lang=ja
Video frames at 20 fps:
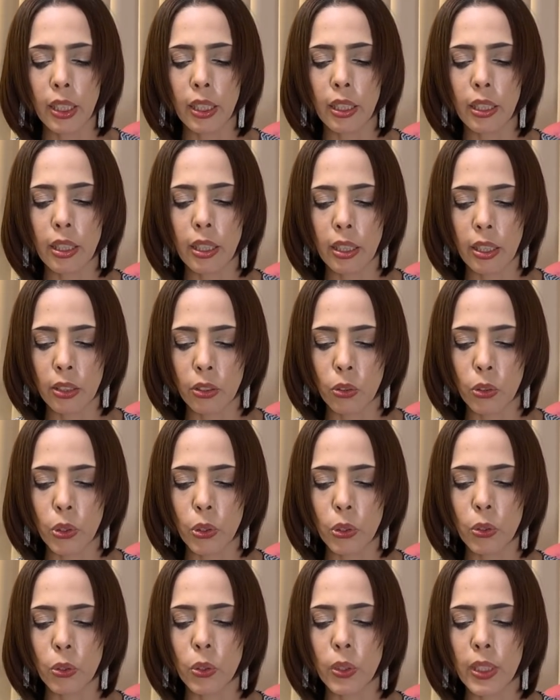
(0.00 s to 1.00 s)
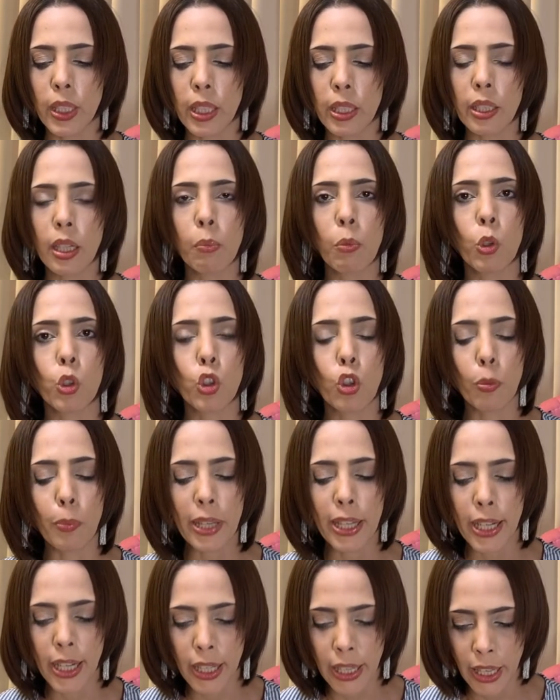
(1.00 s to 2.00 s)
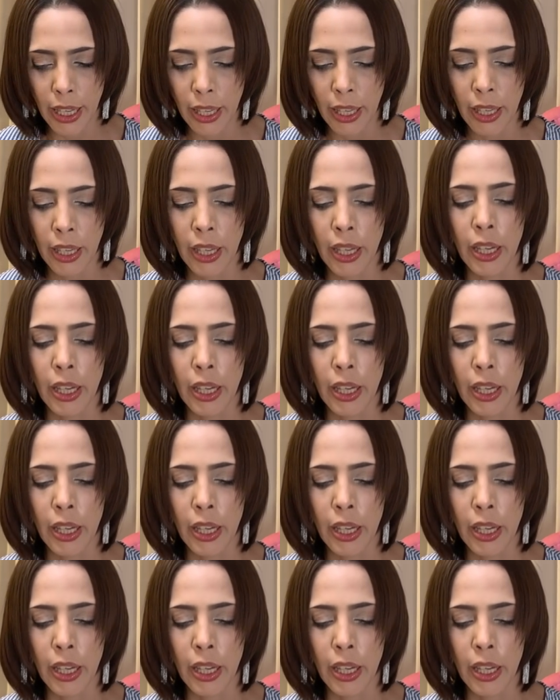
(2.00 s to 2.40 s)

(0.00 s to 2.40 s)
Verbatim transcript: 員からの修正が求められ、